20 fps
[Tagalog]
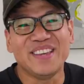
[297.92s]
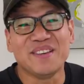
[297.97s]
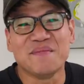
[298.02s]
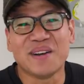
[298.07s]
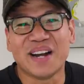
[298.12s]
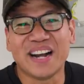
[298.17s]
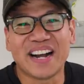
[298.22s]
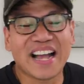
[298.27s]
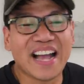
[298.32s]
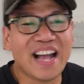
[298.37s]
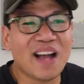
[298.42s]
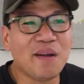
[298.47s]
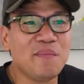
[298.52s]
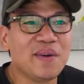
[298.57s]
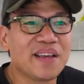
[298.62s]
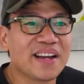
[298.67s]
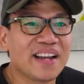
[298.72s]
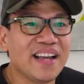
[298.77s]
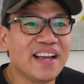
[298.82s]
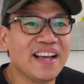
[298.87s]
yung mga
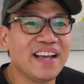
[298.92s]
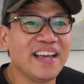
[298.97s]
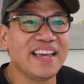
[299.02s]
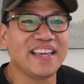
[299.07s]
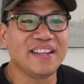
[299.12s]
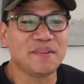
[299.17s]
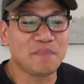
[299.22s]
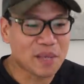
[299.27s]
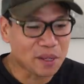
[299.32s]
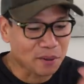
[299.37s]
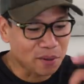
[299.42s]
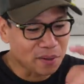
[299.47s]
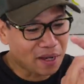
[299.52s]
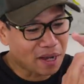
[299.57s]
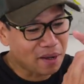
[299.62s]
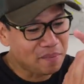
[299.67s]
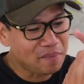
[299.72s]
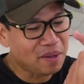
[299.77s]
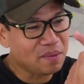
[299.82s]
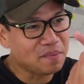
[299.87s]
camera and meron
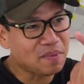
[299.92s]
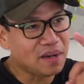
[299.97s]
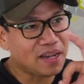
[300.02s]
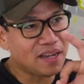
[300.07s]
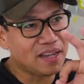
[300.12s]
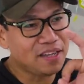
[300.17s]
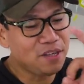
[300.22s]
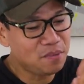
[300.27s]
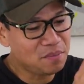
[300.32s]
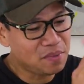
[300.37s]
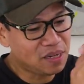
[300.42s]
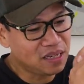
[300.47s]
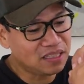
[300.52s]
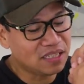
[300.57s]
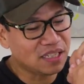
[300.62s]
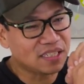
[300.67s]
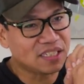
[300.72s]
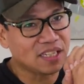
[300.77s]
kaming mga yung mga sa